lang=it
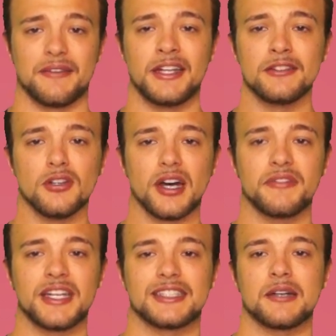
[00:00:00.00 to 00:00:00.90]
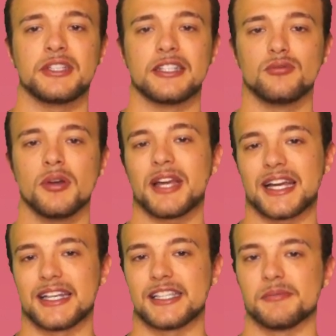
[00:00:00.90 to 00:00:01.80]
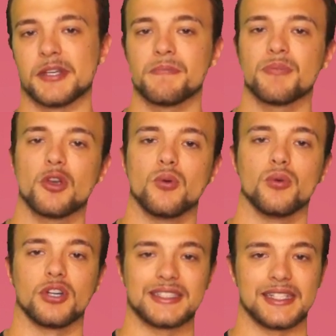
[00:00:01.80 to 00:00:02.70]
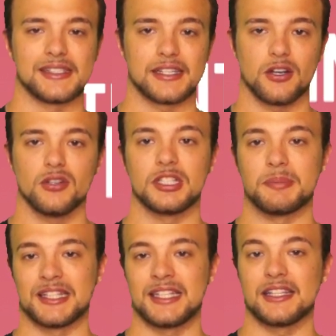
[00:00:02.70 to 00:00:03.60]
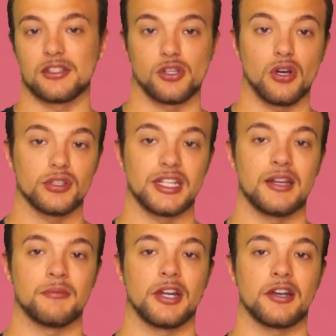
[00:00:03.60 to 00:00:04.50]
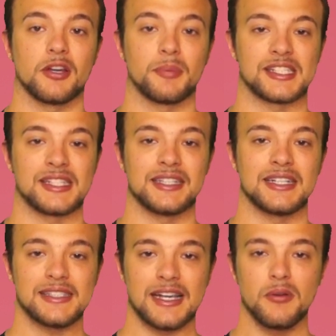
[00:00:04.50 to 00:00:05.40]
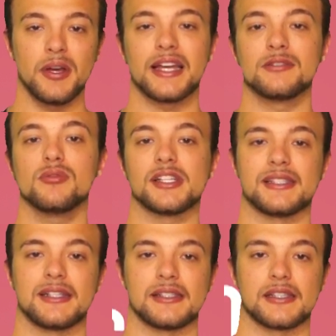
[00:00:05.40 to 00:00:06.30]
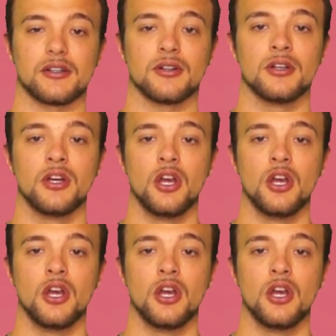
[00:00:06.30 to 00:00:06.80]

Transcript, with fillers: evento avviene tramite due meccanismi, uno intrinseco, dipendente solo dalle molecole presenti nel sangue, ed uno estrinseco.